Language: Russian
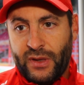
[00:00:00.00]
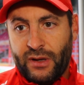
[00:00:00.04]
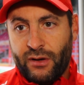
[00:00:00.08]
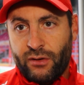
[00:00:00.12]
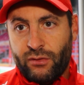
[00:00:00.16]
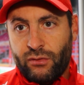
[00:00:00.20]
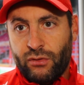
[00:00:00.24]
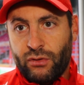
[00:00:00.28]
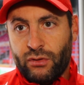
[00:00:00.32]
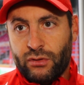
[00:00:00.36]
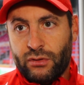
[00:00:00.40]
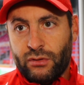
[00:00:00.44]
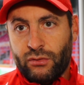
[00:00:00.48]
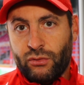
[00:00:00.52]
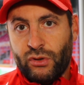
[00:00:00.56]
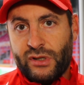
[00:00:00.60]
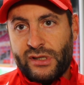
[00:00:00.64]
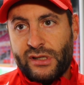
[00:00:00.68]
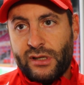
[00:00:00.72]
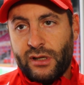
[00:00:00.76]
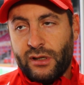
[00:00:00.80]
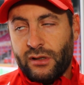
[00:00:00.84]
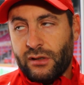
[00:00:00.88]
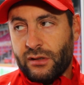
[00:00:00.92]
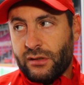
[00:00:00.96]
Вот, но
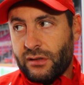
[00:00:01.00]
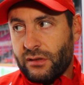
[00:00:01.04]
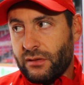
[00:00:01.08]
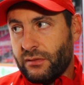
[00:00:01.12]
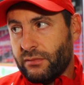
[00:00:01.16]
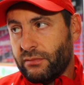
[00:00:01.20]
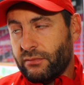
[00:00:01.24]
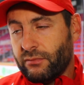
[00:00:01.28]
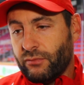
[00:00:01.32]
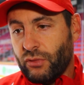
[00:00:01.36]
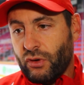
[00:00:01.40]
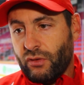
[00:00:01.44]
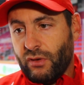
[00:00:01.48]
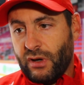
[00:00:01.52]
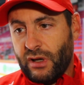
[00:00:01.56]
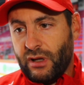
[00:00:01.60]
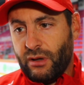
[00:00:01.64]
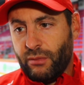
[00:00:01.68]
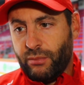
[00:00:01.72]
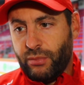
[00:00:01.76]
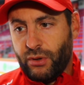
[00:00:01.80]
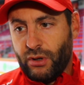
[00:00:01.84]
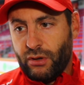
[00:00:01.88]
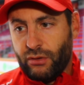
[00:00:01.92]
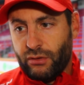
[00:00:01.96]
осталось
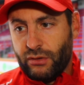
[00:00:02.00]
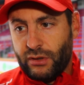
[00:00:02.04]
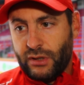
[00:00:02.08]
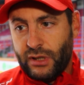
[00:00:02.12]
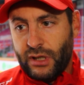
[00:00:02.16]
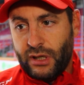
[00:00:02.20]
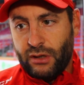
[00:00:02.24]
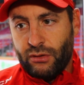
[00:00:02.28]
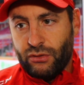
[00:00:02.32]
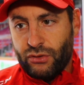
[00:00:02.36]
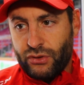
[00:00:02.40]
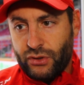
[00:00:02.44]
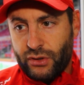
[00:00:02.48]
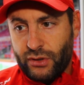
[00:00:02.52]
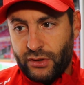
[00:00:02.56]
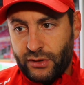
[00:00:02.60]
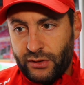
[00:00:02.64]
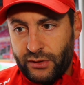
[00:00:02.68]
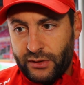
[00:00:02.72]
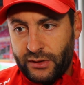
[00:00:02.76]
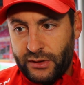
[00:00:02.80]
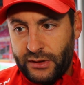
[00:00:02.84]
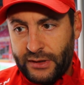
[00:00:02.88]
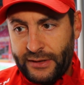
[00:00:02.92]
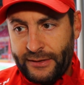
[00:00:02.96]
буквально пару дней уже
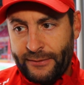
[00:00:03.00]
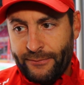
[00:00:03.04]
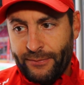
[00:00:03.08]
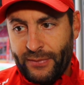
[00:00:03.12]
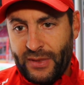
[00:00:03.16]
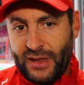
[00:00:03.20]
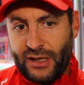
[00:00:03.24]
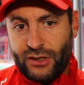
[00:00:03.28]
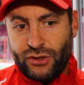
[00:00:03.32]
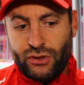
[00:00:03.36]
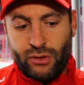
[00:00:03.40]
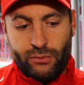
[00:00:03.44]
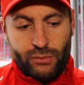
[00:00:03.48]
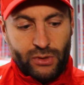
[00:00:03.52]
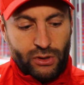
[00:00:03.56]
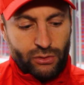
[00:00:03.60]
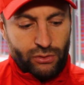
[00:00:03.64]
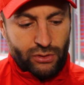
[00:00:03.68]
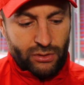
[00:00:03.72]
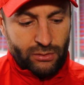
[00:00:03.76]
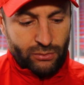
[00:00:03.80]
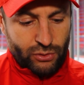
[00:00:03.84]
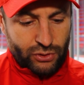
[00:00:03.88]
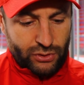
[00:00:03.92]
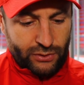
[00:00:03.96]
начнем
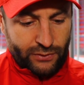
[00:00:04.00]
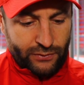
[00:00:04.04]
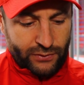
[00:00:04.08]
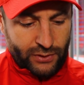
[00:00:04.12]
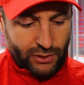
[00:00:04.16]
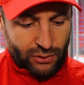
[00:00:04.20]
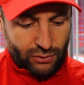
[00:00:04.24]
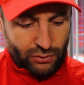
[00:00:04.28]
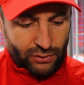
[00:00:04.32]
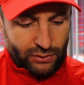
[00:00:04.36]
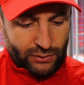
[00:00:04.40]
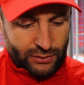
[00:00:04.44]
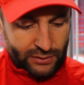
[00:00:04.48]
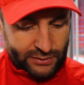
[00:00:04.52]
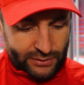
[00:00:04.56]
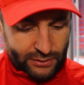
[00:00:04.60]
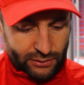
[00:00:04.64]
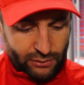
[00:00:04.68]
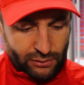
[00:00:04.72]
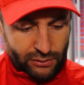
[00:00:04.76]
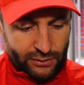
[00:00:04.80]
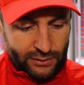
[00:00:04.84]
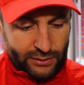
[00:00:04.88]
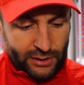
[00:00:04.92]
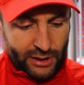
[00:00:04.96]
такой немножко второй, это закл...